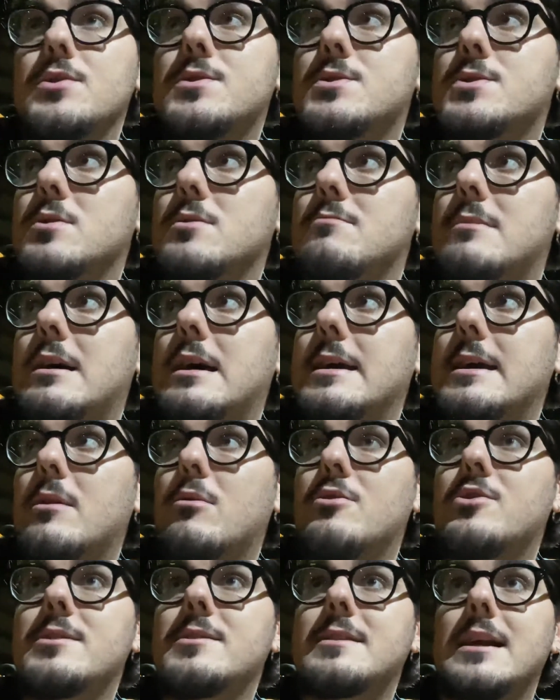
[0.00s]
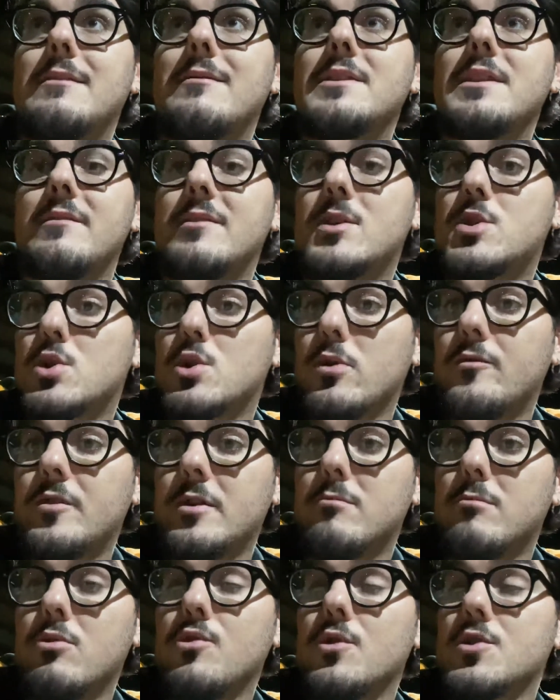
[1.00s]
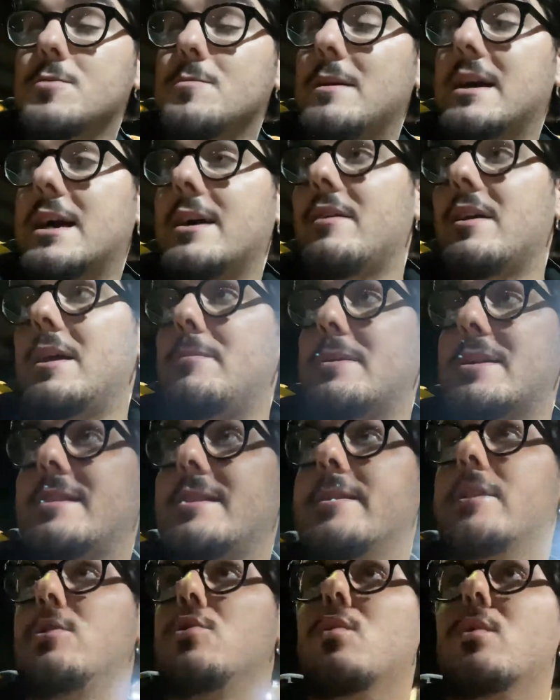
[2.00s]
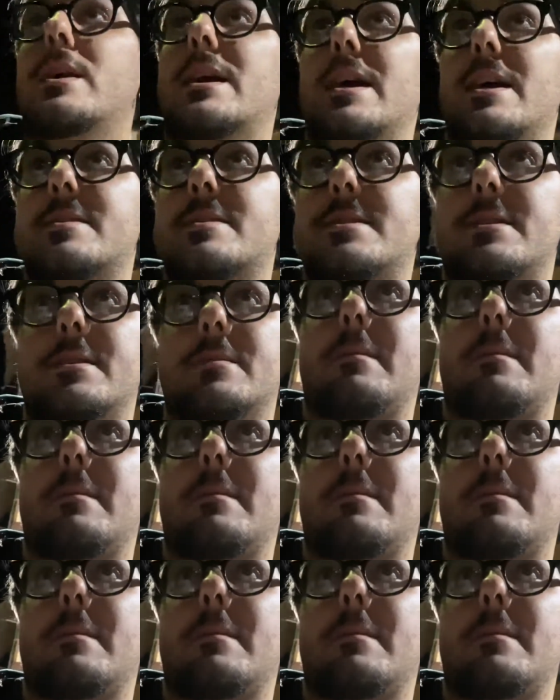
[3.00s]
insomma, anche quando entrava dava il suo contributo, spaccava le partite in due ragazzi,